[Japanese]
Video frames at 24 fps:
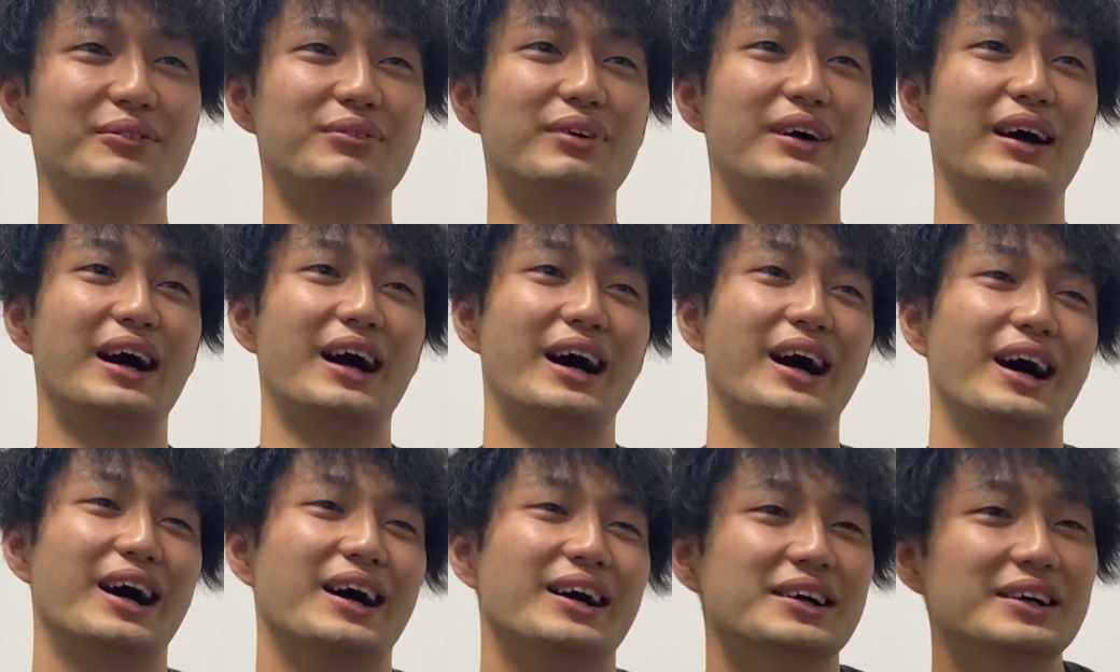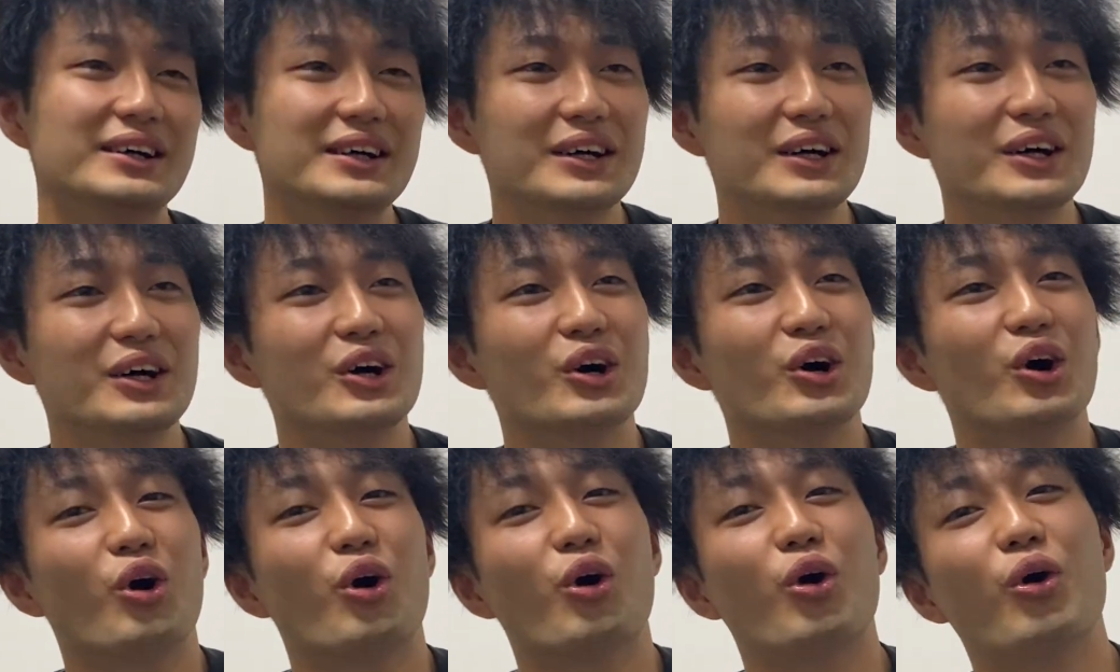まあ、
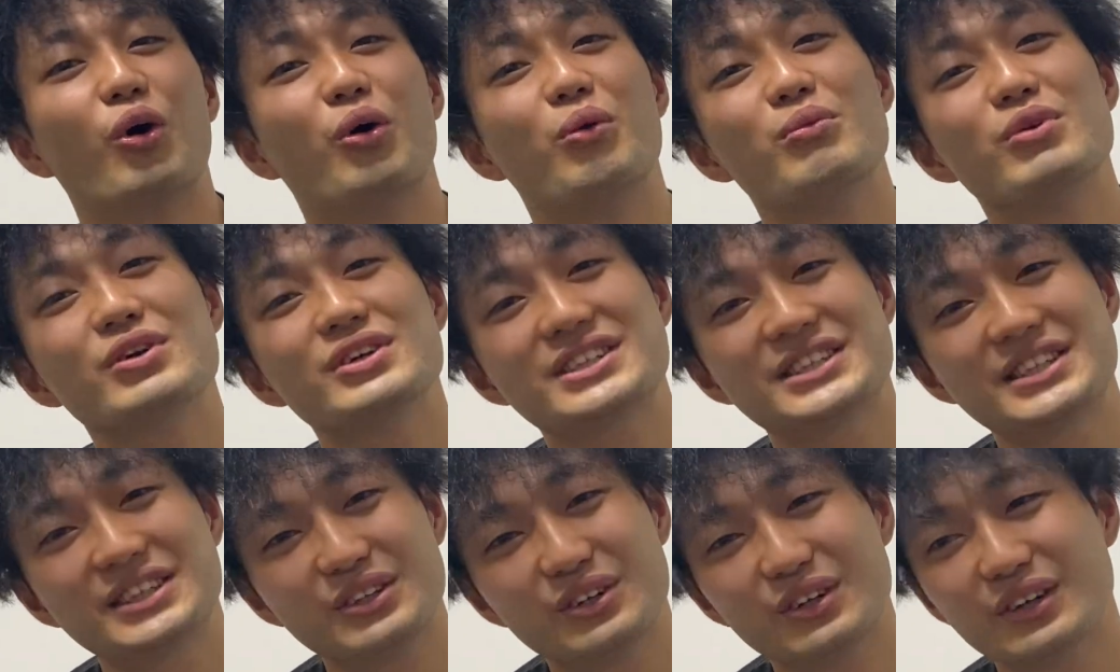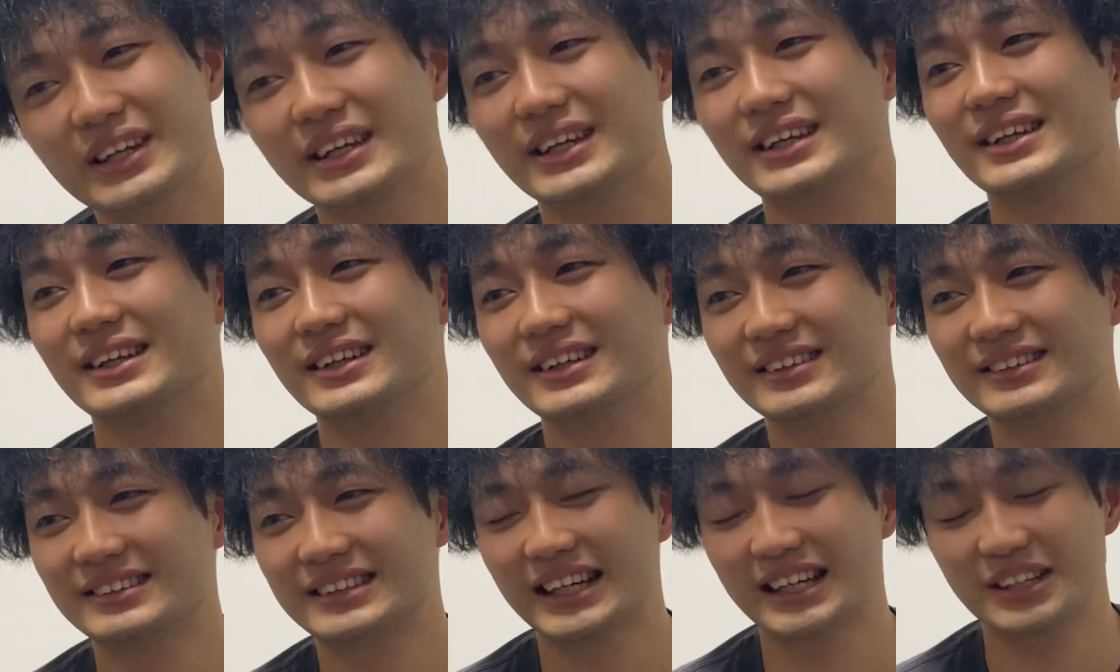面白い、
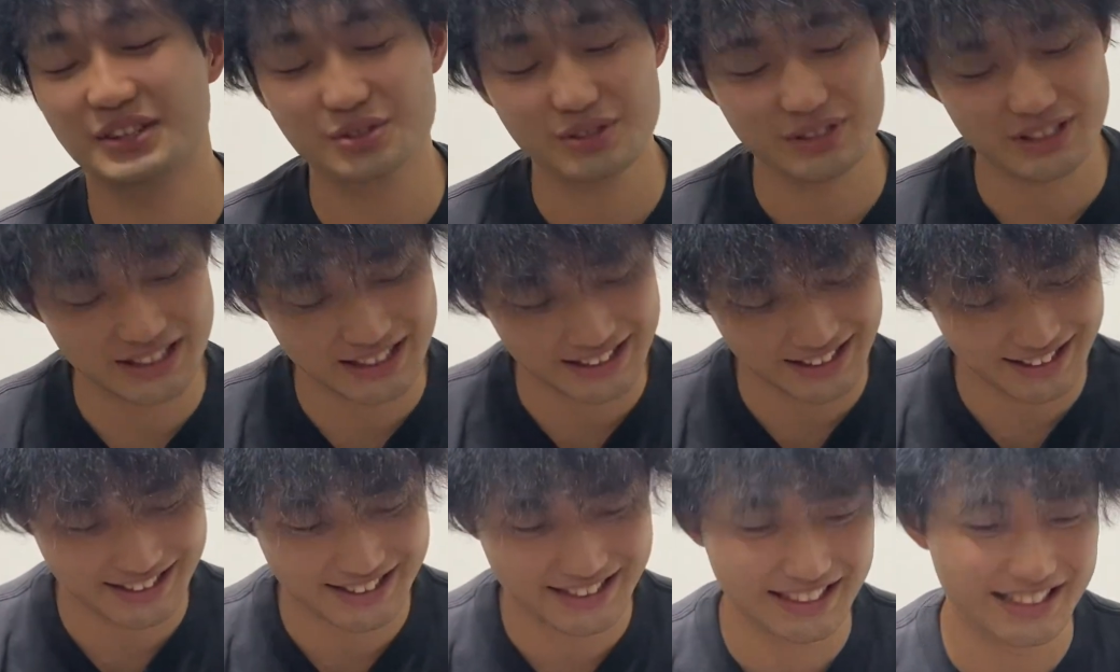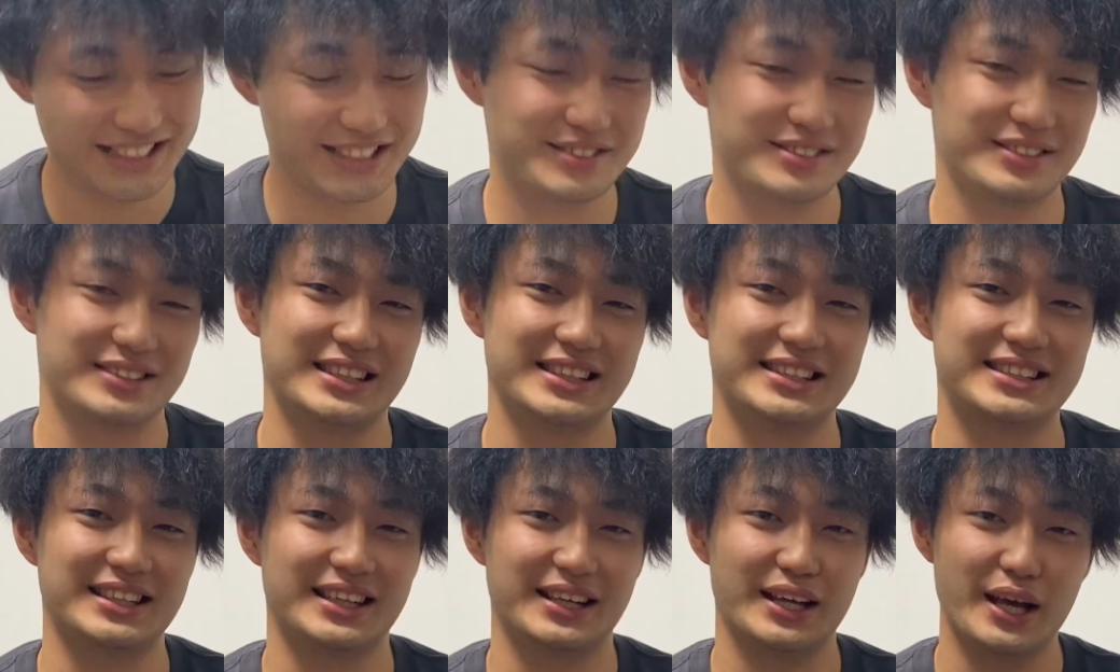楽しいシーズン
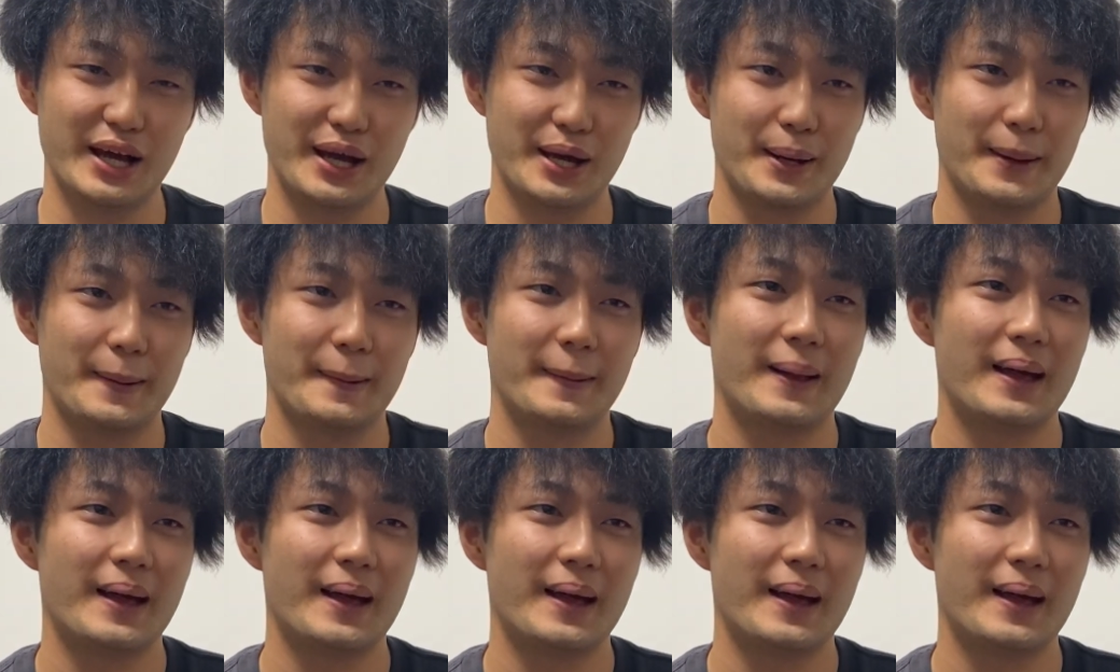でしたね。